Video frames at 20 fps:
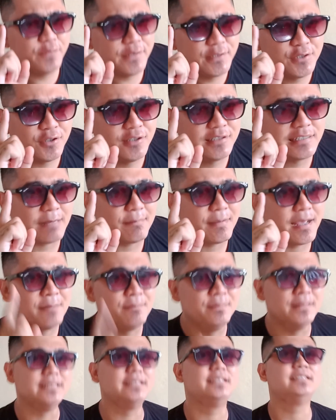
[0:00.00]
video ini sampai
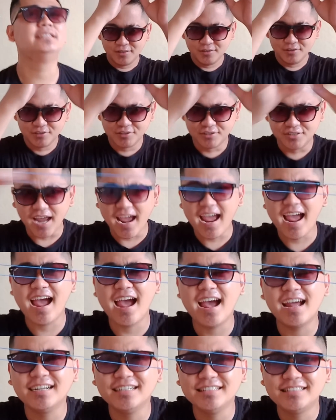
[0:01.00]
habis.
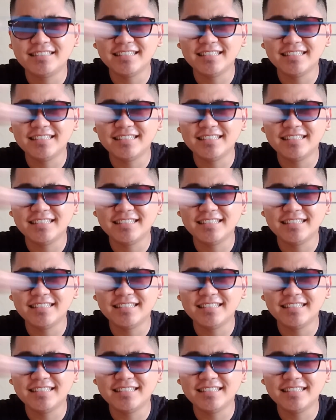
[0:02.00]
Dan di